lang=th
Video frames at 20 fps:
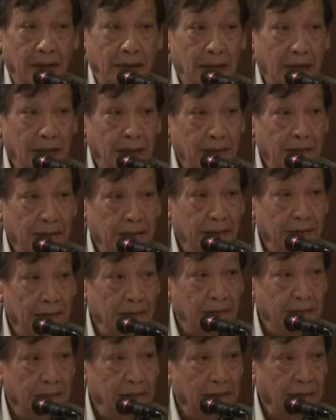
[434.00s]
นะ
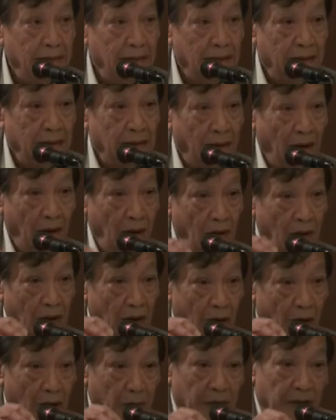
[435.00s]
แล้วขอ
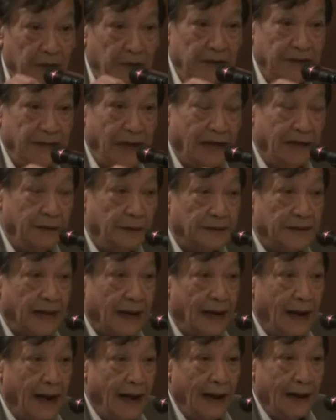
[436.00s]
งเราก็เป็นประชาธิป
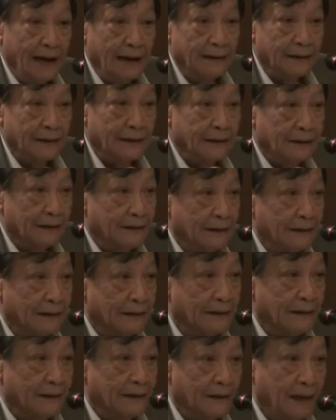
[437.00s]
ไตยได้
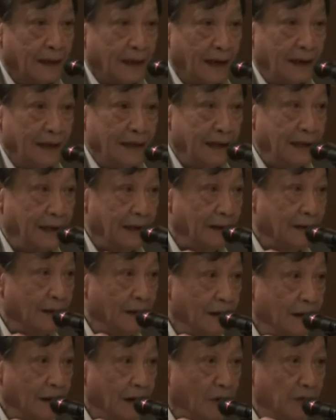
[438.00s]
ทั้งที่
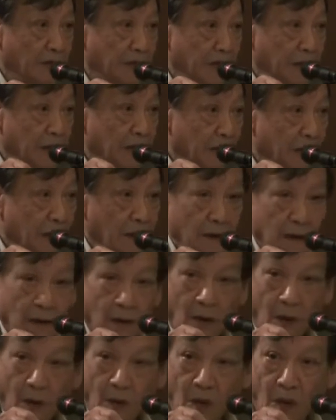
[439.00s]
เรามี
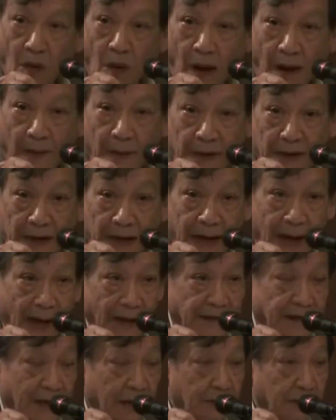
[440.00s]
องค์กรใน
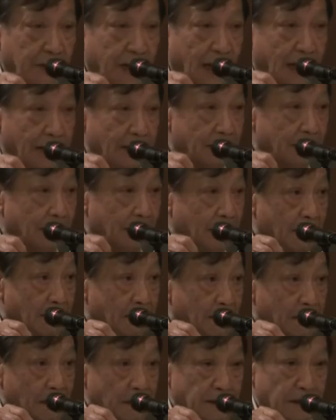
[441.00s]
การใช้อำนาจ
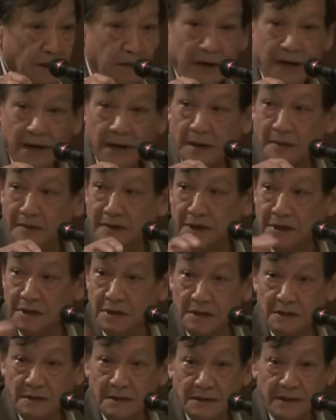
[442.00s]
ซึ่งไม่ได้คำนึง
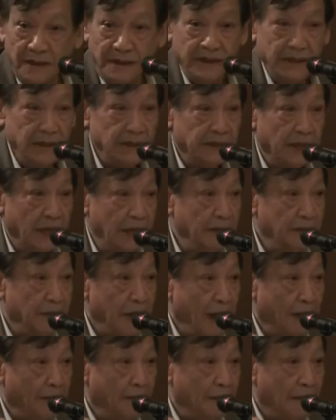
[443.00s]
ถึงสิทธิเสรี
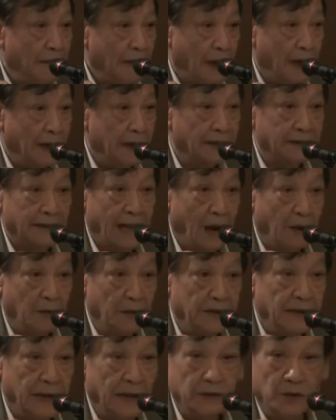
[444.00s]
ภาพอะไรต่างๆ
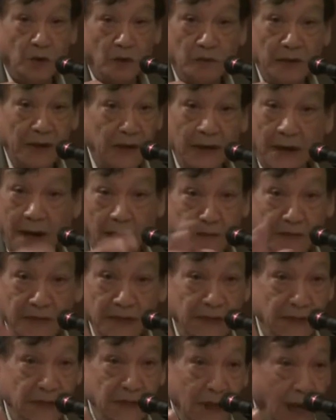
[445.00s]
ของประชาชนไม่ได้คำ
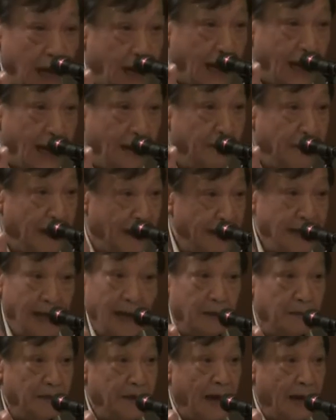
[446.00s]
นึงถึงหลักการแบ่งแย
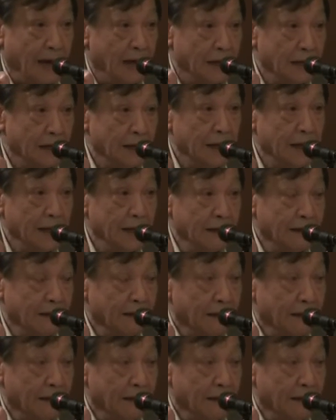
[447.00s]
กอำนาจเลยเลย